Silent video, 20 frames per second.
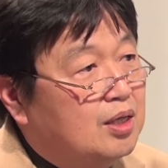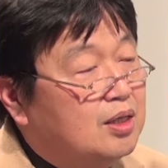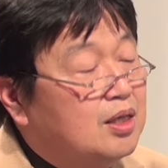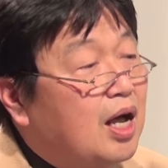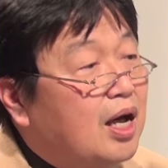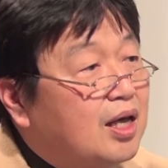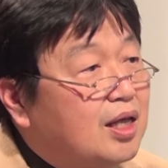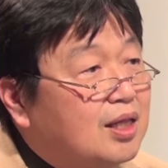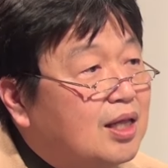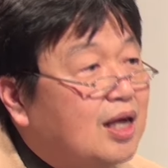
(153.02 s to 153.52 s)

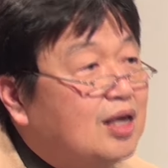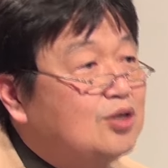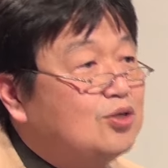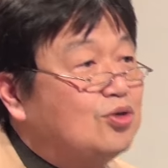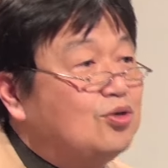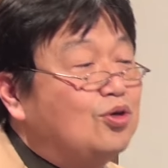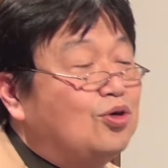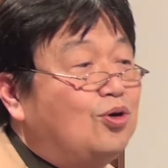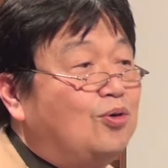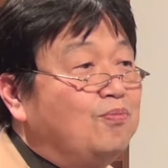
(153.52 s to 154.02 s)
たい
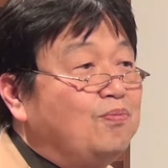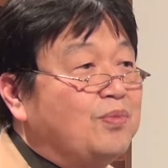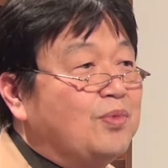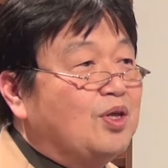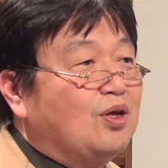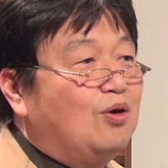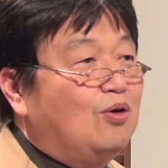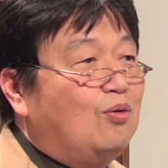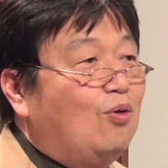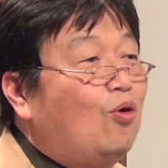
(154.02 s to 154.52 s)
その
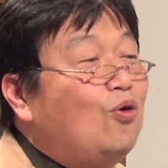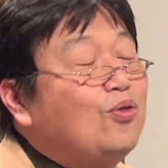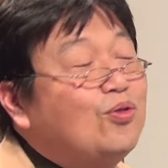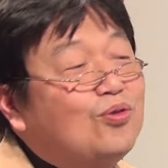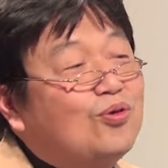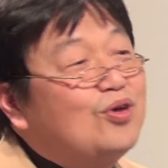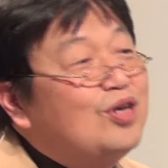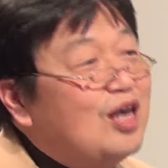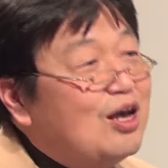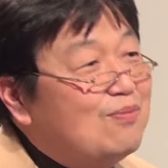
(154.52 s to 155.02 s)
本
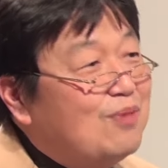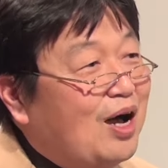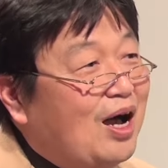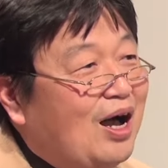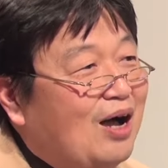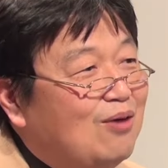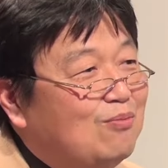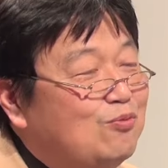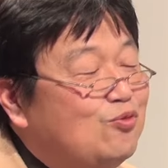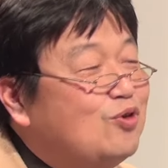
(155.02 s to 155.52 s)
当言え
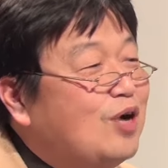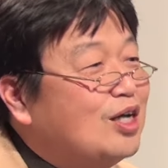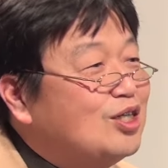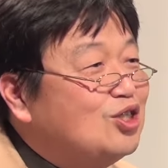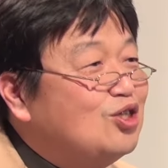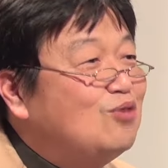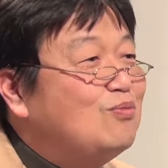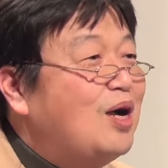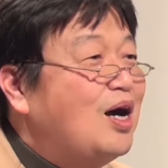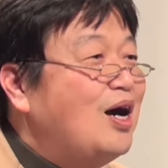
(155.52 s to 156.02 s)
ば
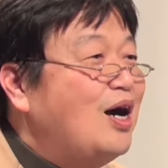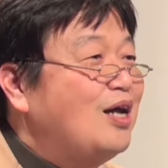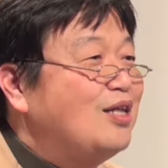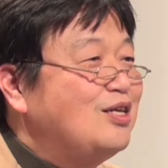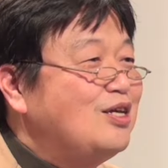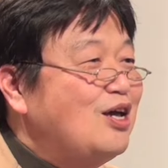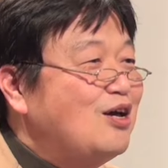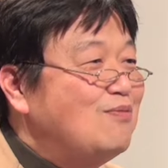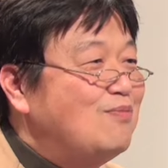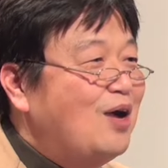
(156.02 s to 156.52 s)
昔の漫画
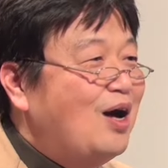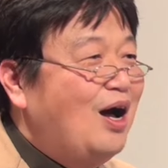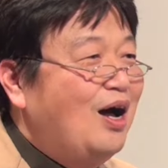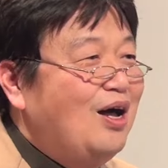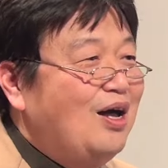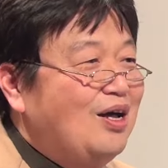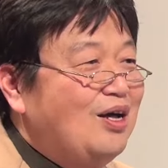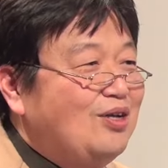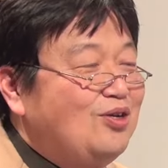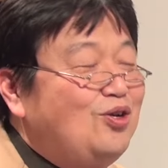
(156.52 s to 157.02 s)
で言えば
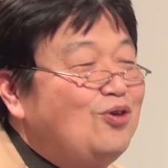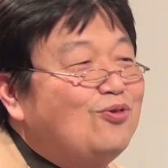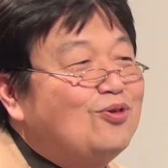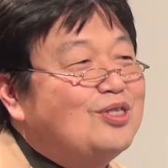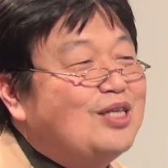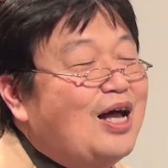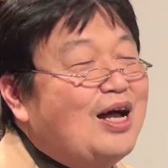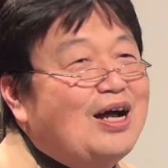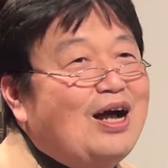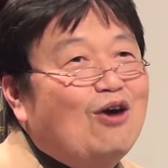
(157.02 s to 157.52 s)
亮
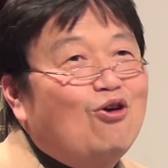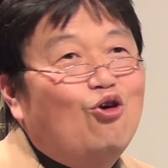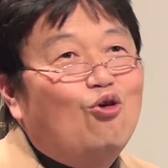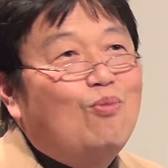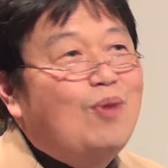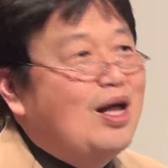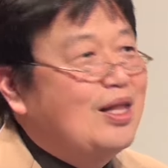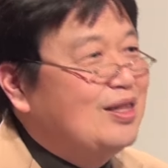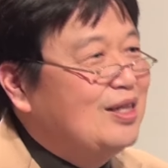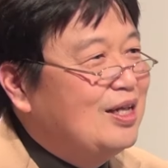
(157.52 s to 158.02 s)
さんが
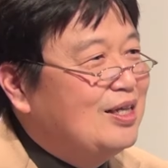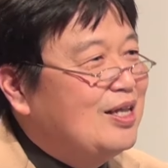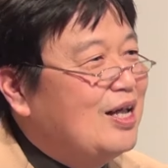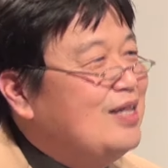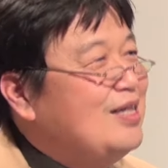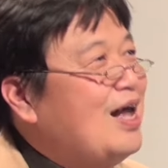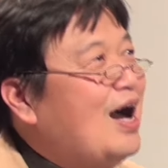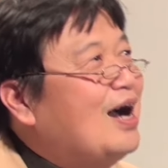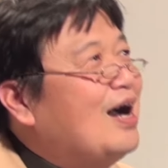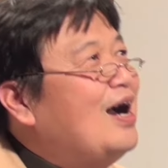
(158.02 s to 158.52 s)
困って
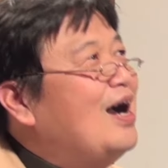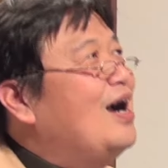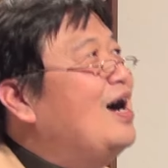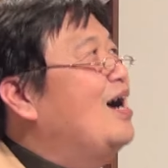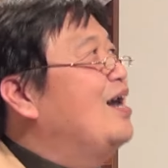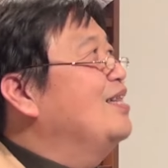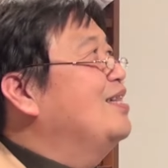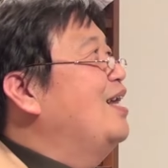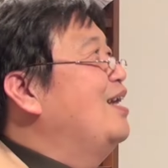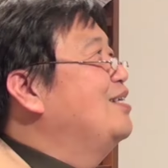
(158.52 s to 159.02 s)
て中
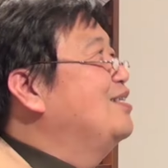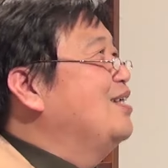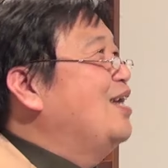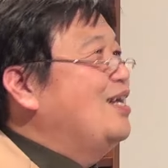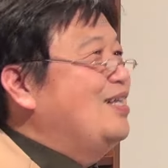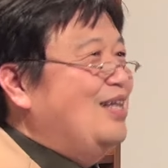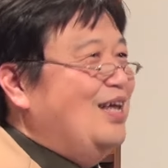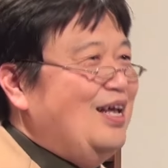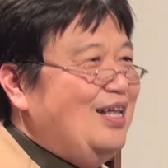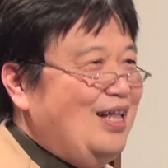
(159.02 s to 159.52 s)
川
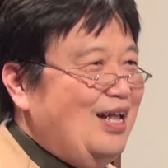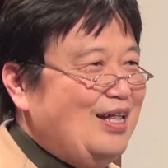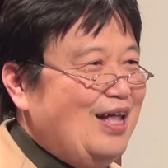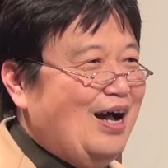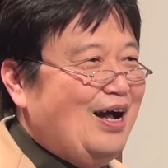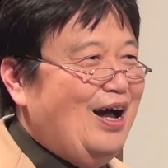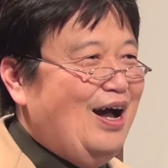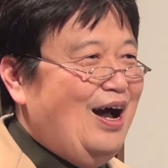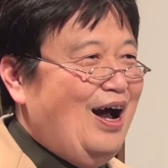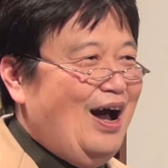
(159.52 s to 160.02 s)
助けてって
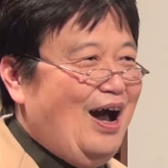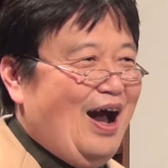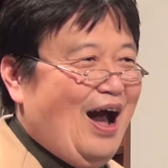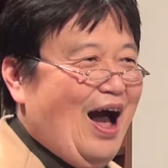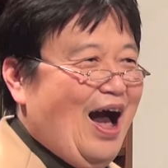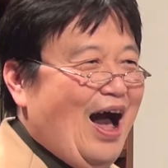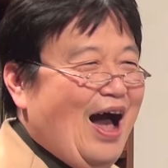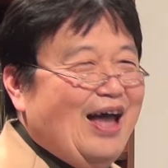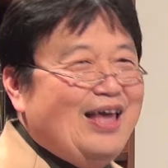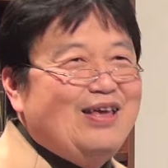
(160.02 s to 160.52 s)
中川
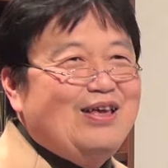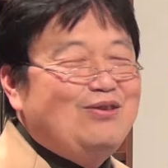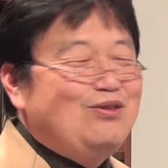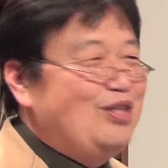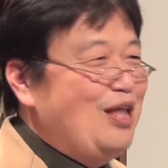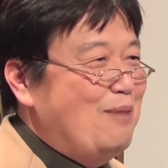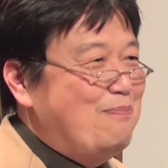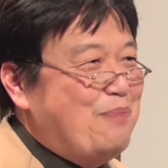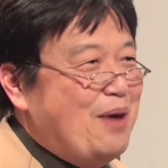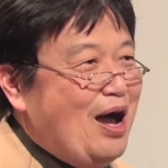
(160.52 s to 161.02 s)
が「はい
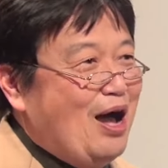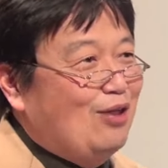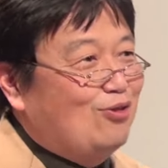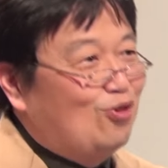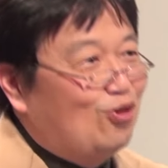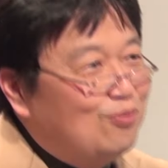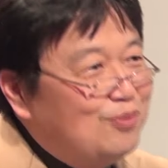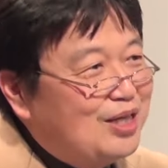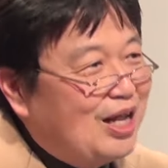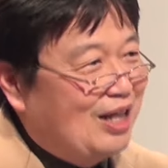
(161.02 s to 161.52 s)

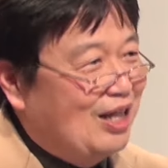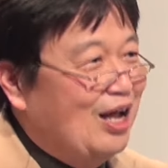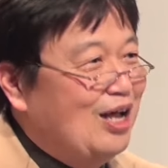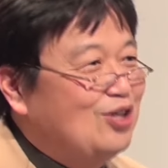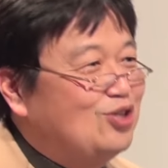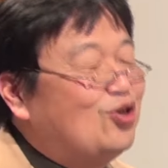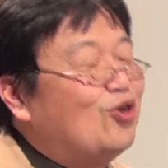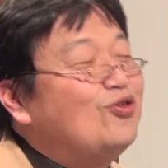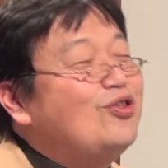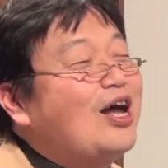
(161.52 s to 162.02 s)
デパート」みたいな
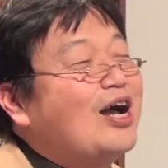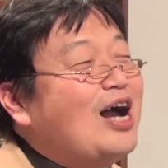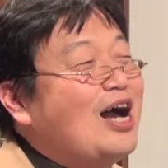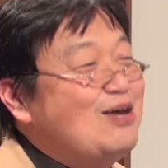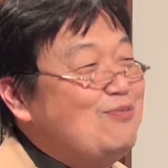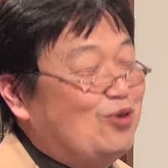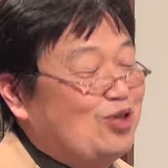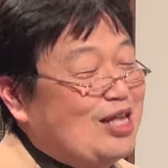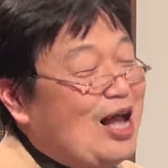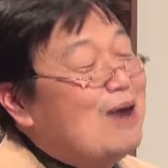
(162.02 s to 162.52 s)
そんな
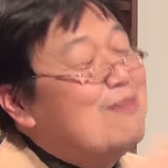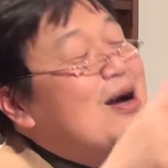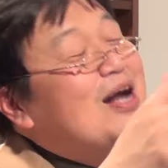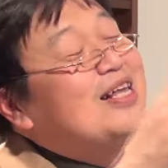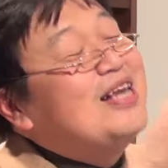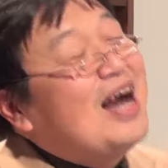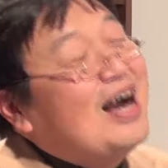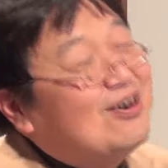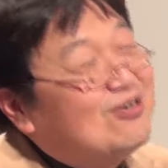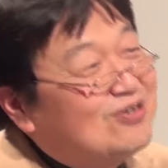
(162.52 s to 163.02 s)
回もたま
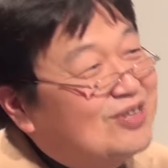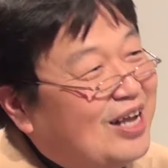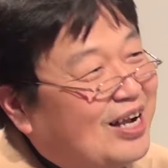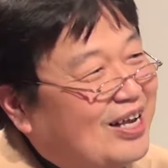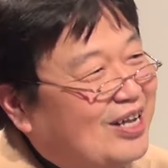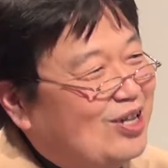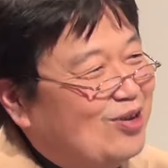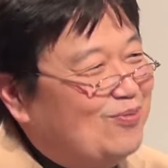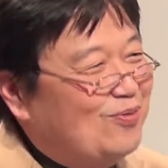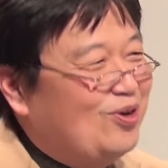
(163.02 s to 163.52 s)
にあるんだ
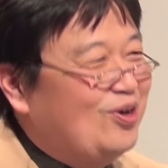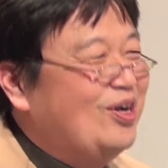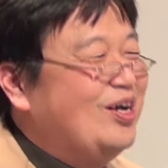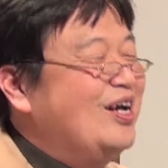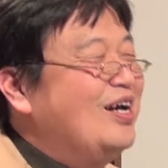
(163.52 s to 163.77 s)
けども